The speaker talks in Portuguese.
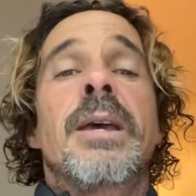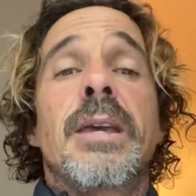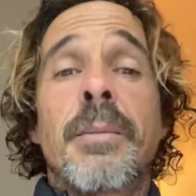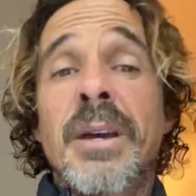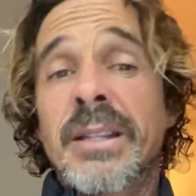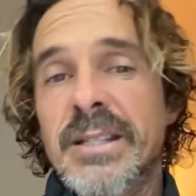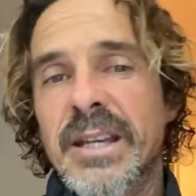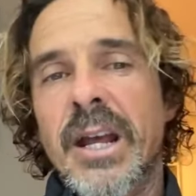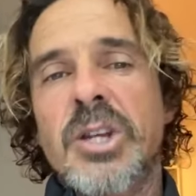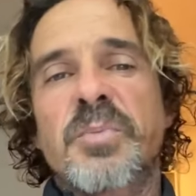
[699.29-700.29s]
E a minha
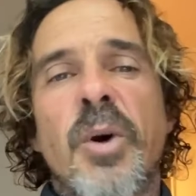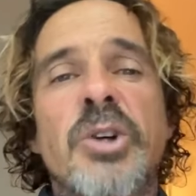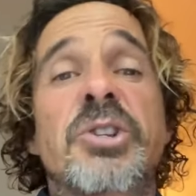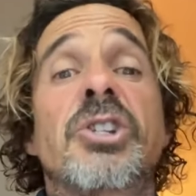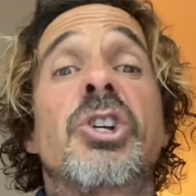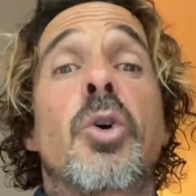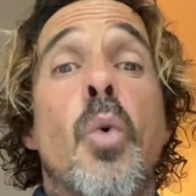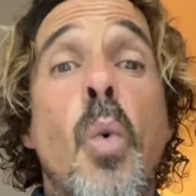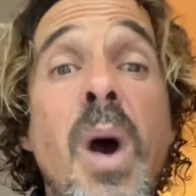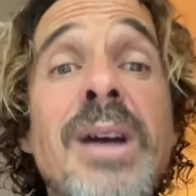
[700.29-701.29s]
terceira resposta é de
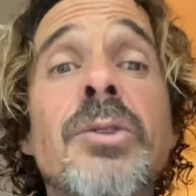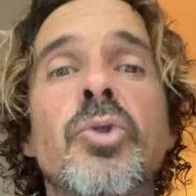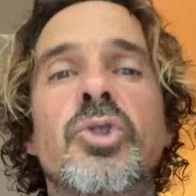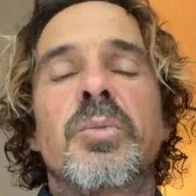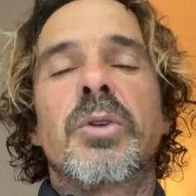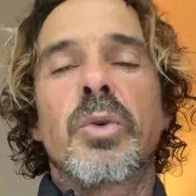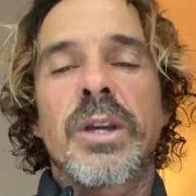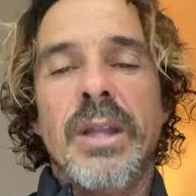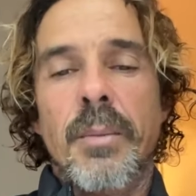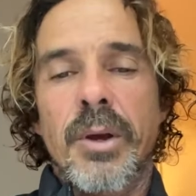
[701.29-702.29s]
quando
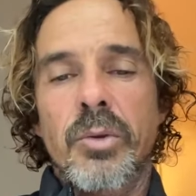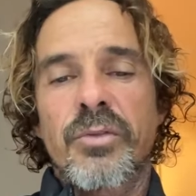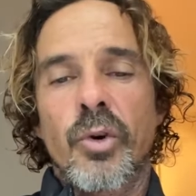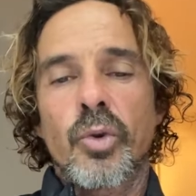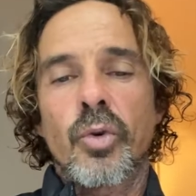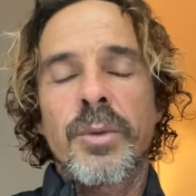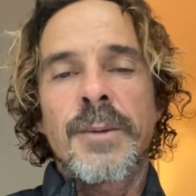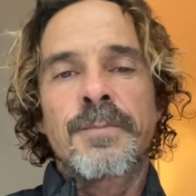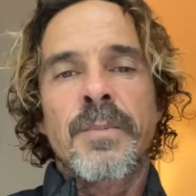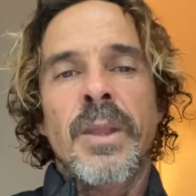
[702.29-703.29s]
diminuir tamanho e
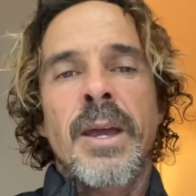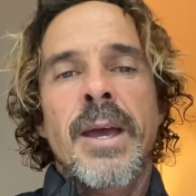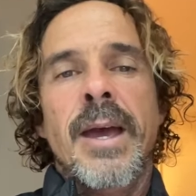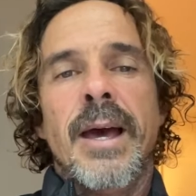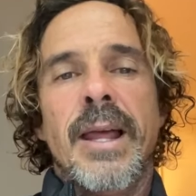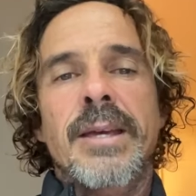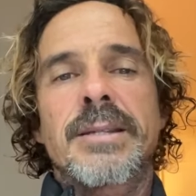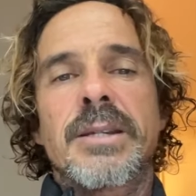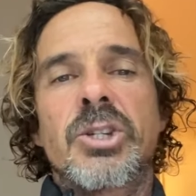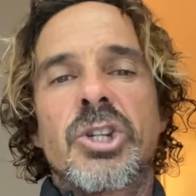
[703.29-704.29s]
volume, ela
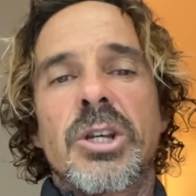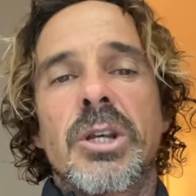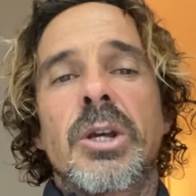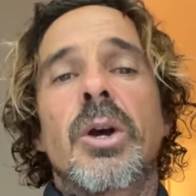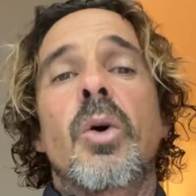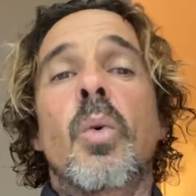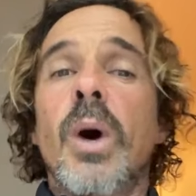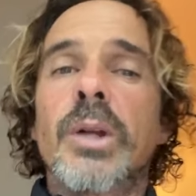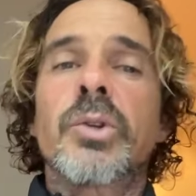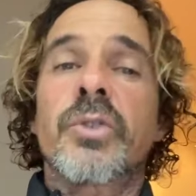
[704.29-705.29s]
reside em
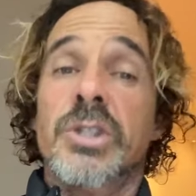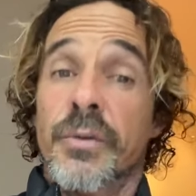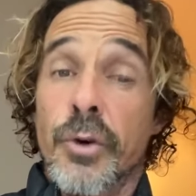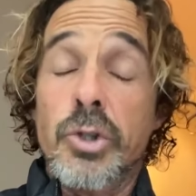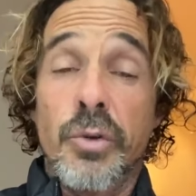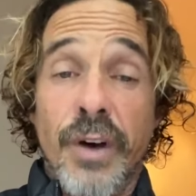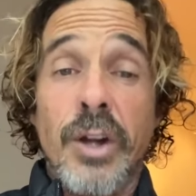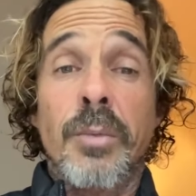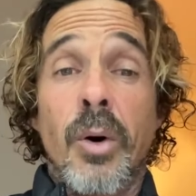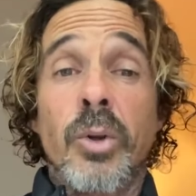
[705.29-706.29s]
quando você for
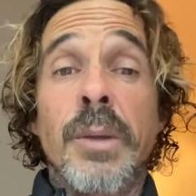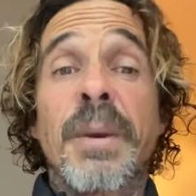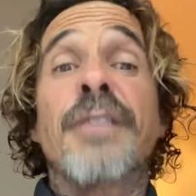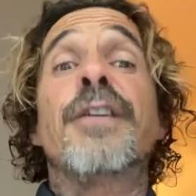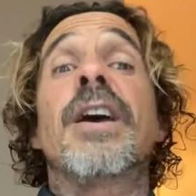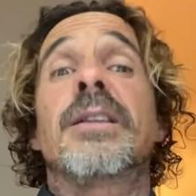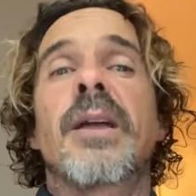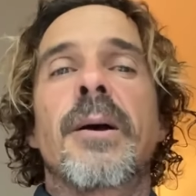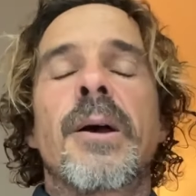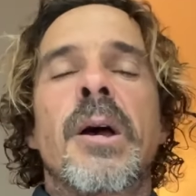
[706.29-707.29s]
surfar uma onda
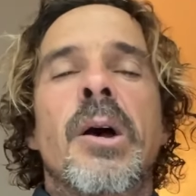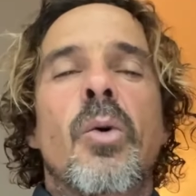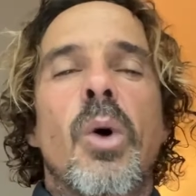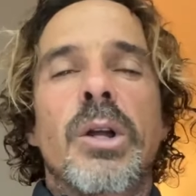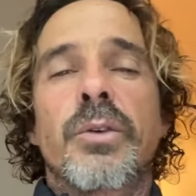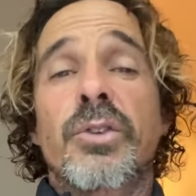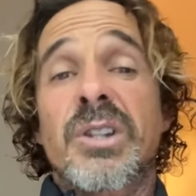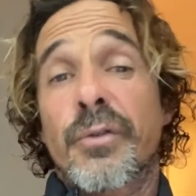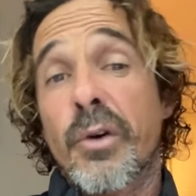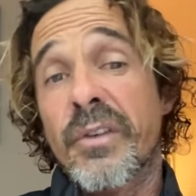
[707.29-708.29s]
perfeita, quando
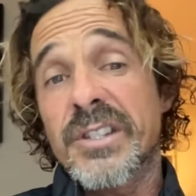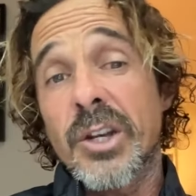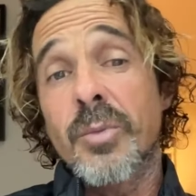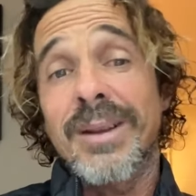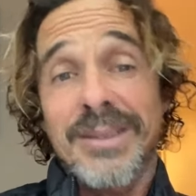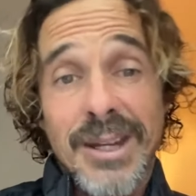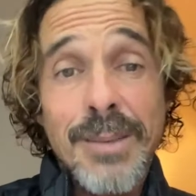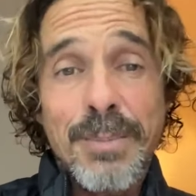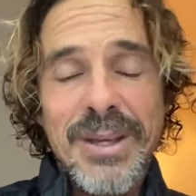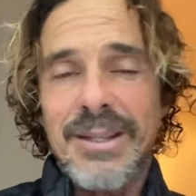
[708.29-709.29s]
você for fazer uma
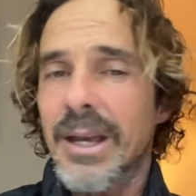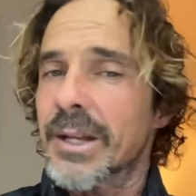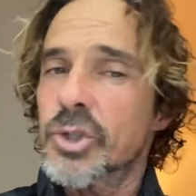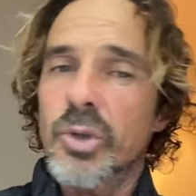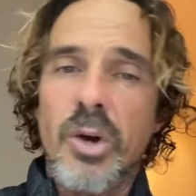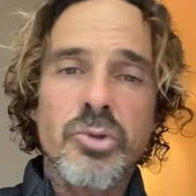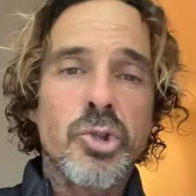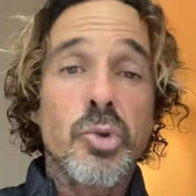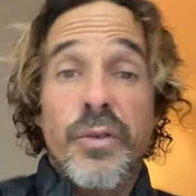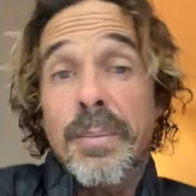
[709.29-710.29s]
trip internacional
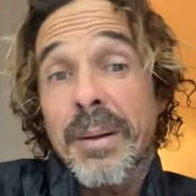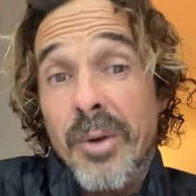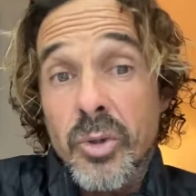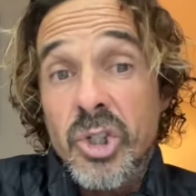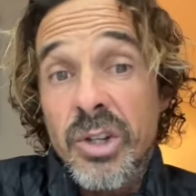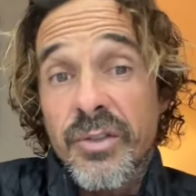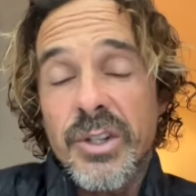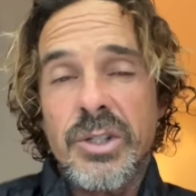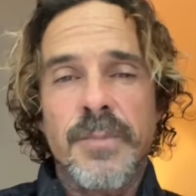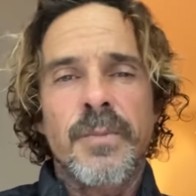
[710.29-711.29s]
de surf para
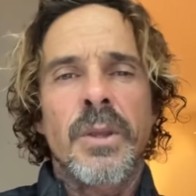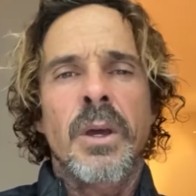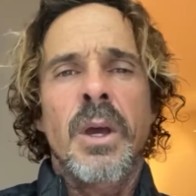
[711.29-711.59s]
Maldivas